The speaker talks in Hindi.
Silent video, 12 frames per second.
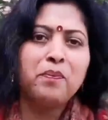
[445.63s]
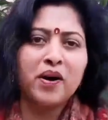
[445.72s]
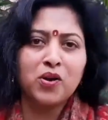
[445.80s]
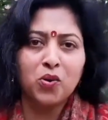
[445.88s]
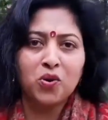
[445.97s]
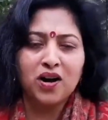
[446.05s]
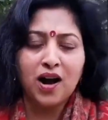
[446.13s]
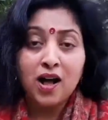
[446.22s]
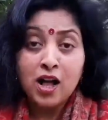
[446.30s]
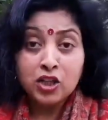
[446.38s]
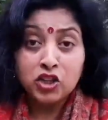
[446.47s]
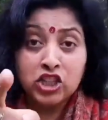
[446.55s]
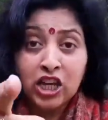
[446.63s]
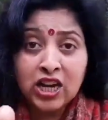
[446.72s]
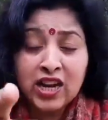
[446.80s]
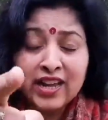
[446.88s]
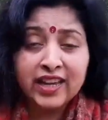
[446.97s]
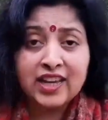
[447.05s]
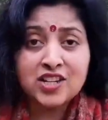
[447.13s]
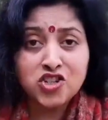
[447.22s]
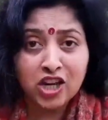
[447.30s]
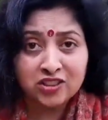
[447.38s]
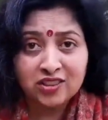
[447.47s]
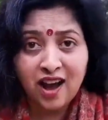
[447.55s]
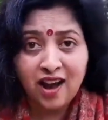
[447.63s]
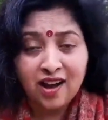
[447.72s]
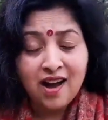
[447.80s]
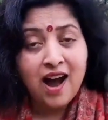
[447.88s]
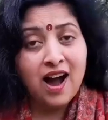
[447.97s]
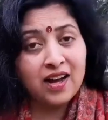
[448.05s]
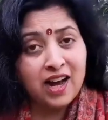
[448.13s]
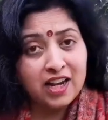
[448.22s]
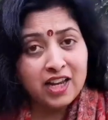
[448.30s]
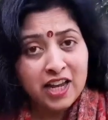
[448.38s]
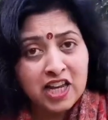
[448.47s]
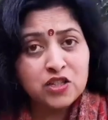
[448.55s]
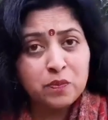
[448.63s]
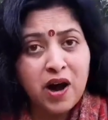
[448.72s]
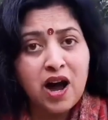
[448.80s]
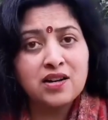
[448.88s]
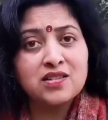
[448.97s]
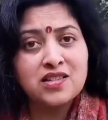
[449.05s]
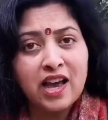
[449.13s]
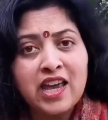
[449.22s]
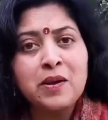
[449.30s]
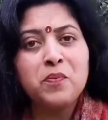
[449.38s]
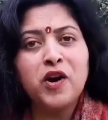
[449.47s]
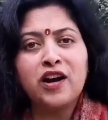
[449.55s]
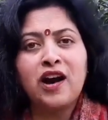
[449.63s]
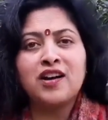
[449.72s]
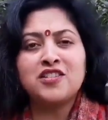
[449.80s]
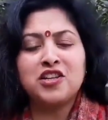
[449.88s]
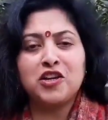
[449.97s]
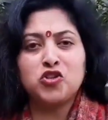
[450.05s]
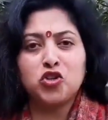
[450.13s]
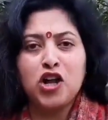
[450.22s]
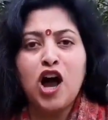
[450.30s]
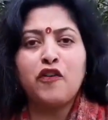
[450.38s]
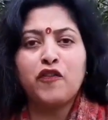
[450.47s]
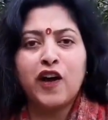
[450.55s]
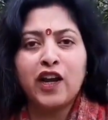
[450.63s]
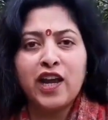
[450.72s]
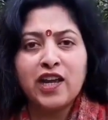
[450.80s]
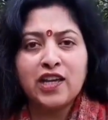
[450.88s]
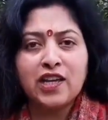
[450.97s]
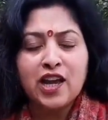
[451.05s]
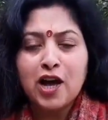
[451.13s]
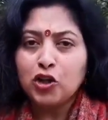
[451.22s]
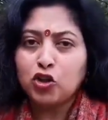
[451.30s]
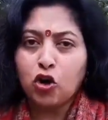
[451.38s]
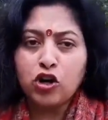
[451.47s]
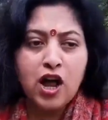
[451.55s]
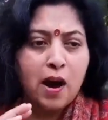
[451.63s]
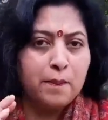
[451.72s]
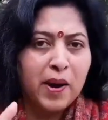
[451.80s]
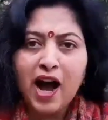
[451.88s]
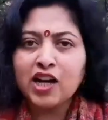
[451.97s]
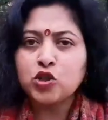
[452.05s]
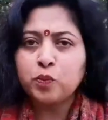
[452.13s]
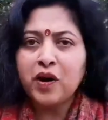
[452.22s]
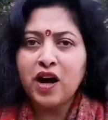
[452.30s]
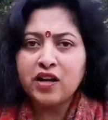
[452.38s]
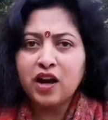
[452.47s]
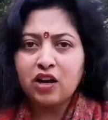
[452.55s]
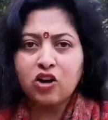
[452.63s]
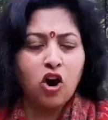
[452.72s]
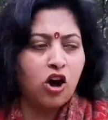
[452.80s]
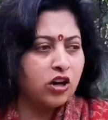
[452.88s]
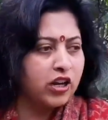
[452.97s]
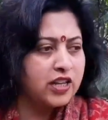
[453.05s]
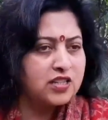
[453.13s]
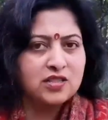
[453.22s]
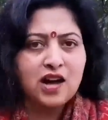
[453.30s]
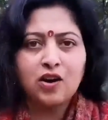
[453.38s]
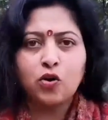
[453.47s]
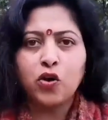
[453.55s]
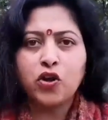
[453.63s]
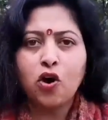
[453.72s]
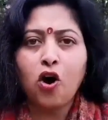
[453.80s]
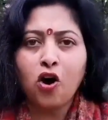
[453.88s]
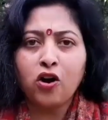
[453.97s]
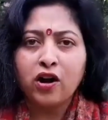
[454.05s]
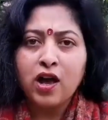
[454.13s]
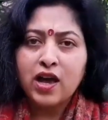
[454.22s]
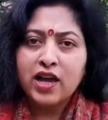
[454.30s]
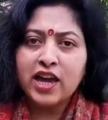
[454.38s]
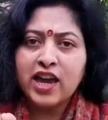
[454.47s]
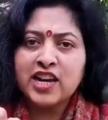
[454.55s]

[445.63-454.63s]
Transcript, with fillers: आप पर होगा दिल्ली की जनता अगर इस बार सही प्रकार से चुनाव करेगी तो ना भाजपा ना कांग्रेस ना कोई और